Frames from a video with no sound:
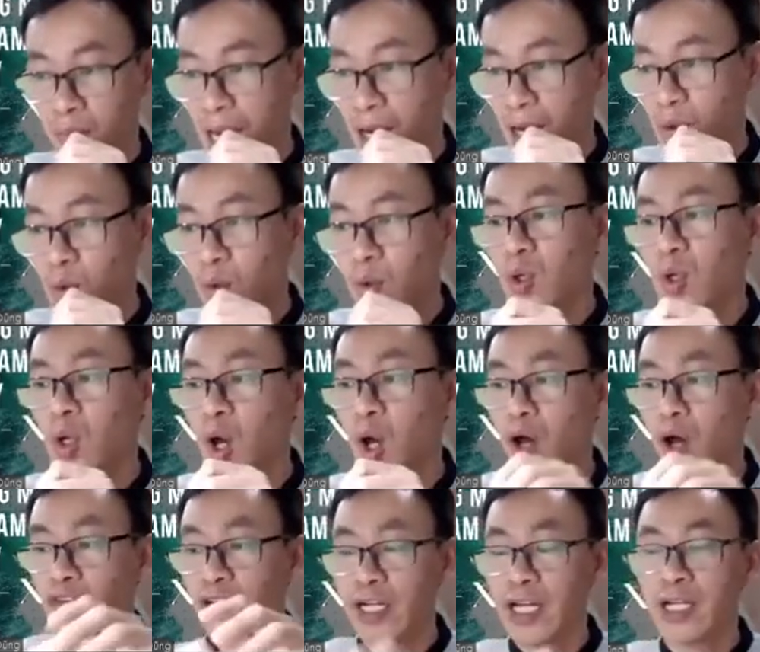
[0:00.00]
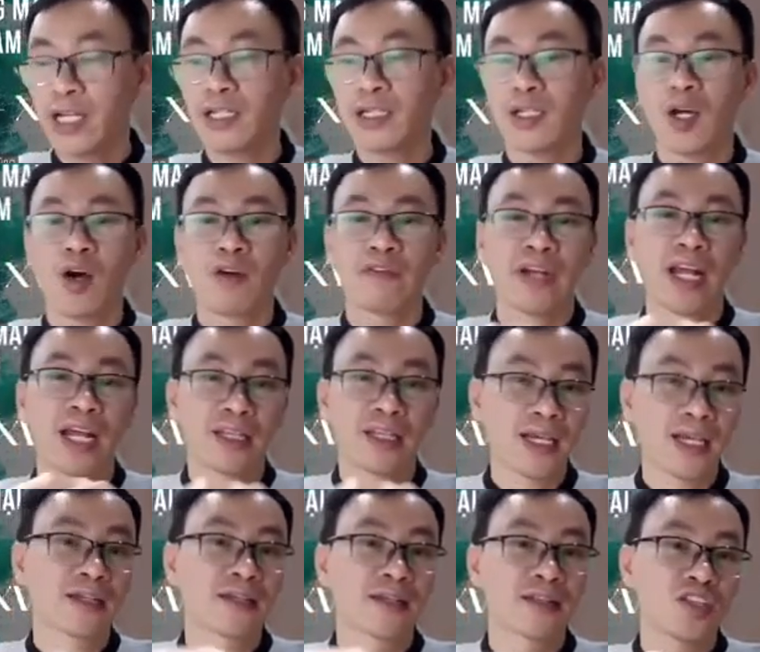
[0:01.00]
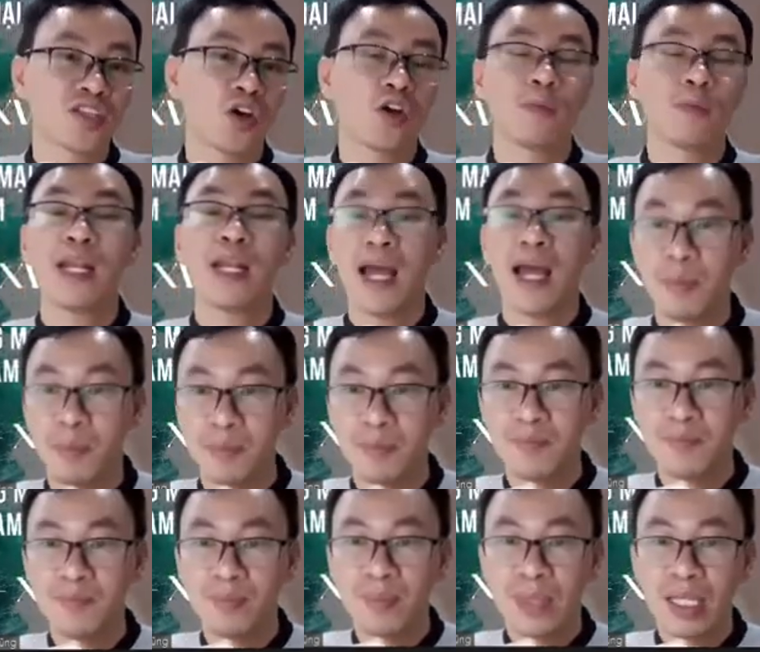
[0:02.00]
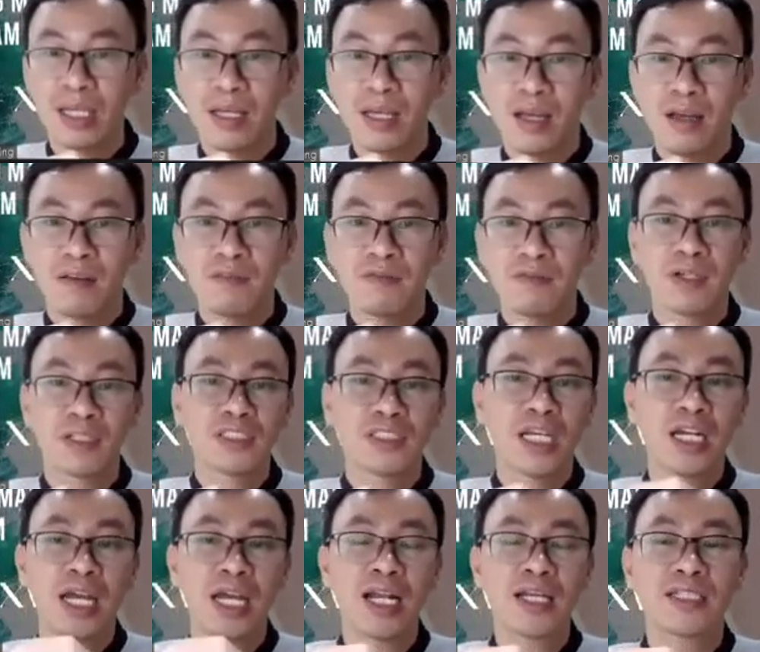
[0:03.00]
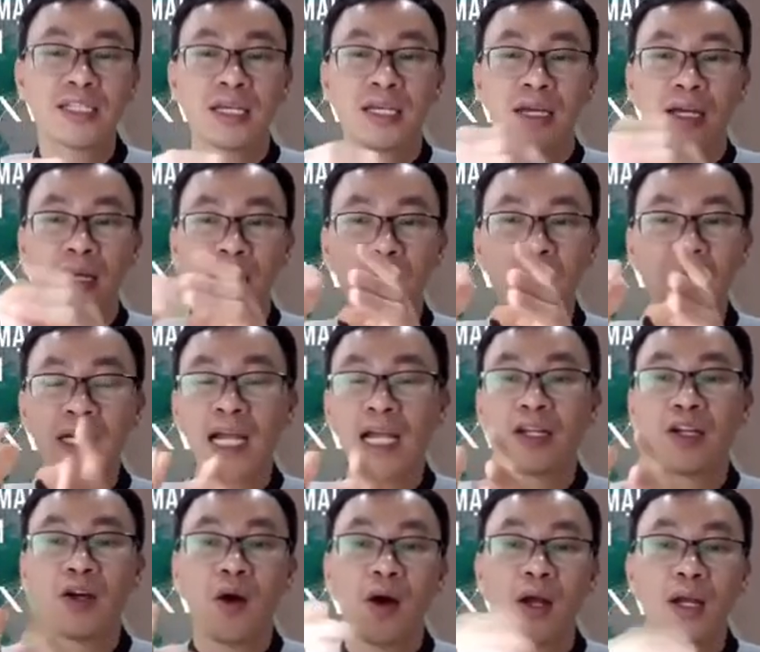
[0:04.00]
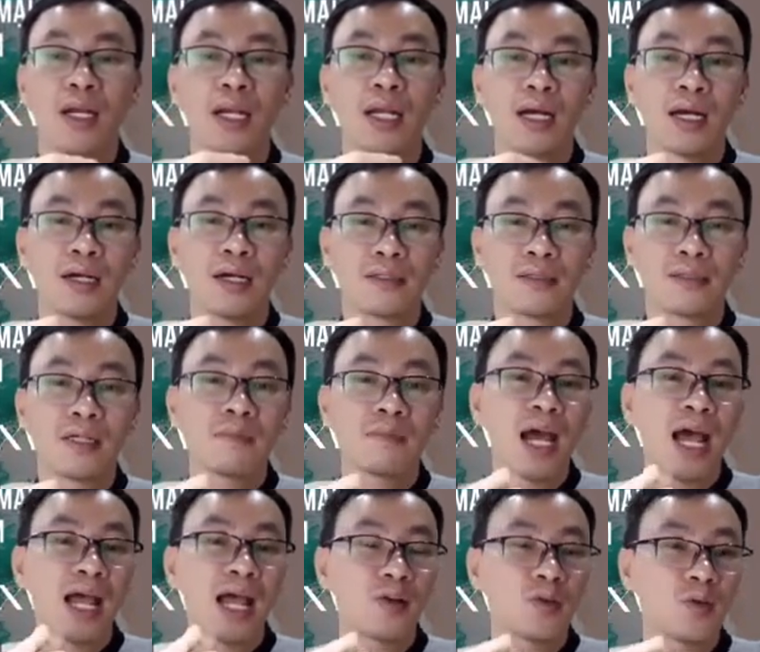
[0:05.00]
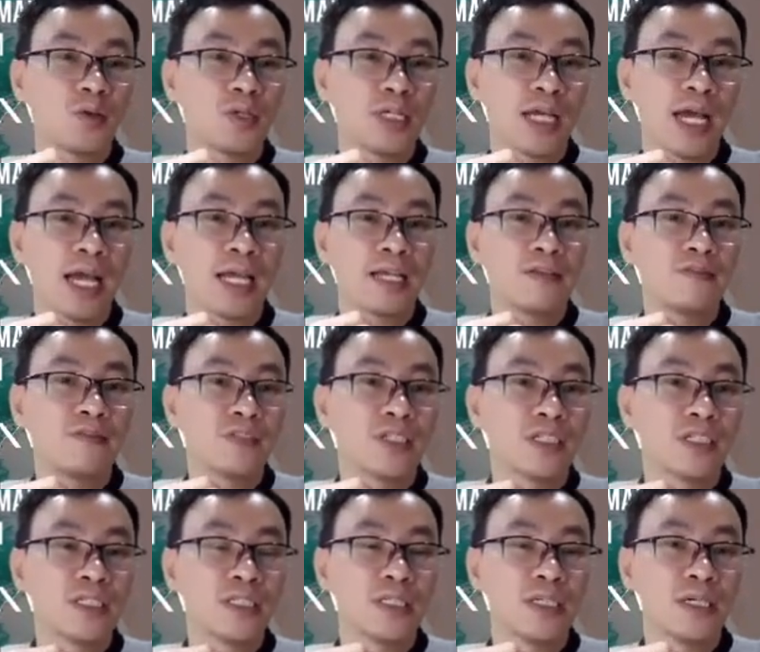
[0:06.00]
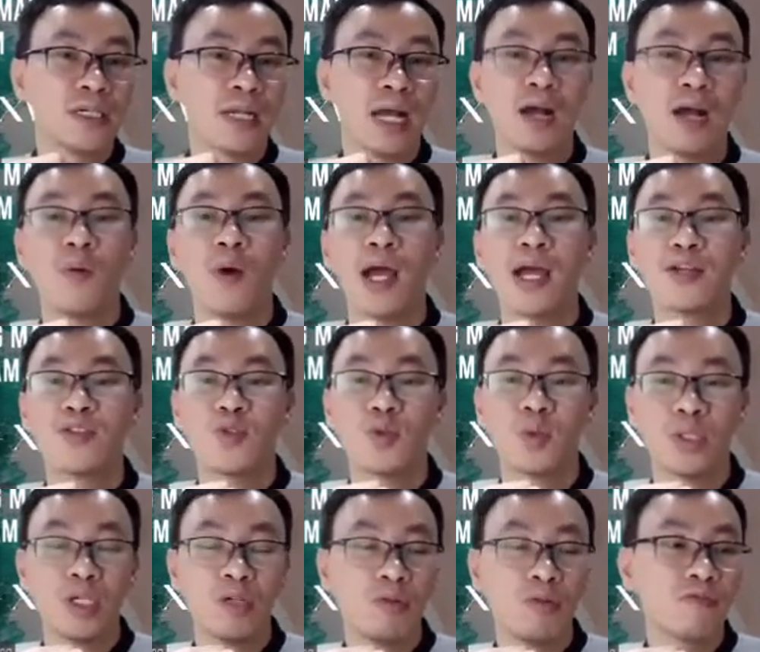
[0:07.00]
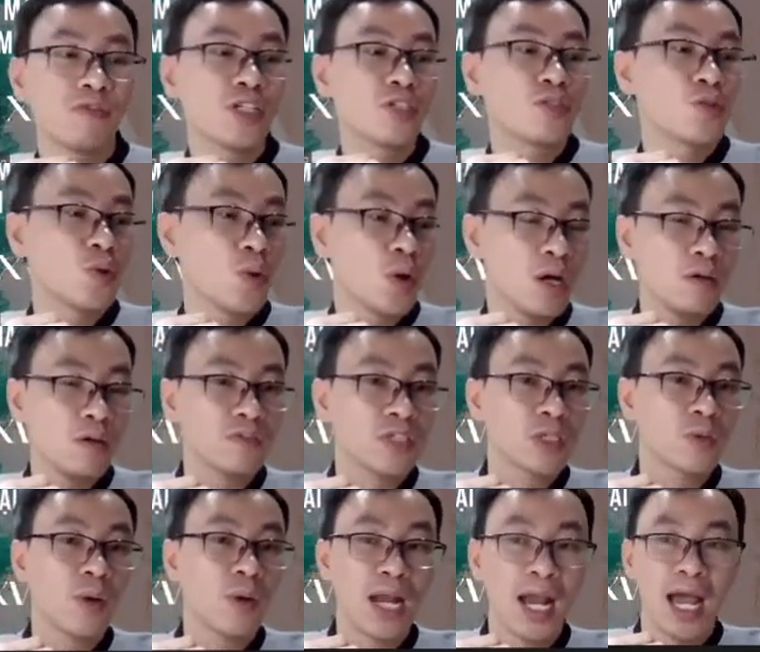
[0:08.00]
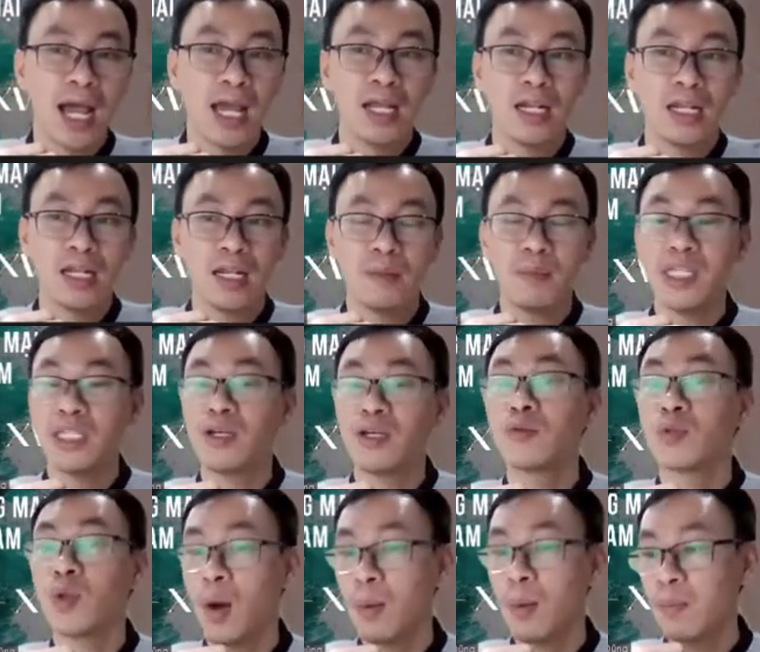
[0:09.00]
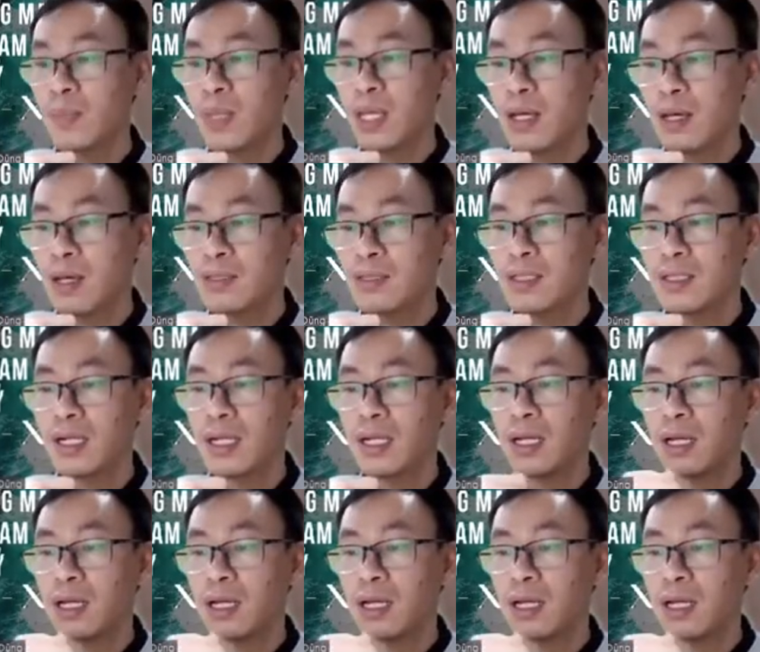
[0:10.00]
mà luôn luôn họ phải đến họ phải đặt tiền sau đó mới làm và dẫn đến là gì bên cạnh đó là thương mại của người anh với đàng ngoài chủ yếu là với chúa với quan lại đã bị thâu tóm dẫn